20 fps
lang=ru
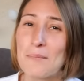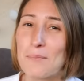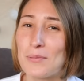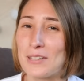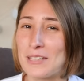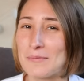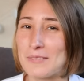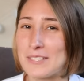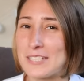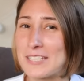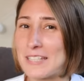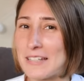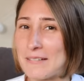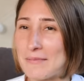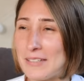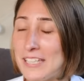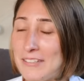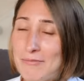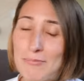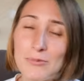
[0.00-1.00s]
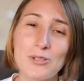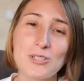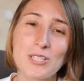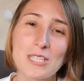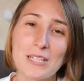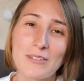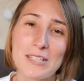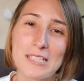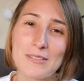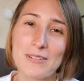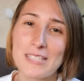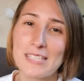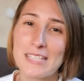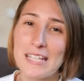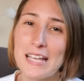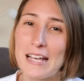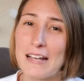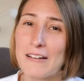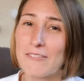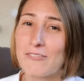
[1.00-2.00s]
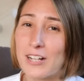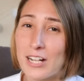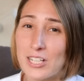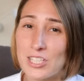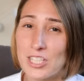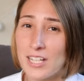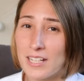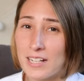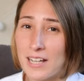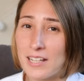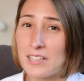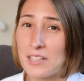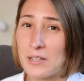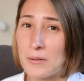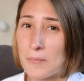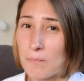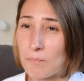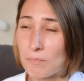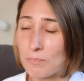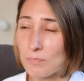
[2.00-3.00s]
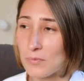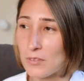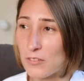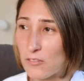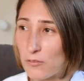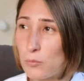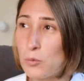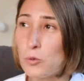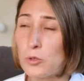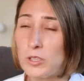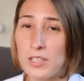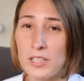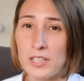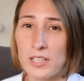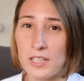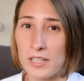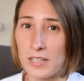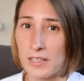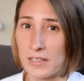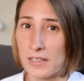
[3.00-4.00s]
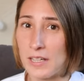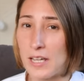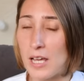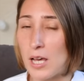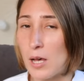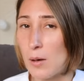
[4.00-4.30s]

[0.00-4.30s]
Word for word: потому что можно вызвать врача на дом в будние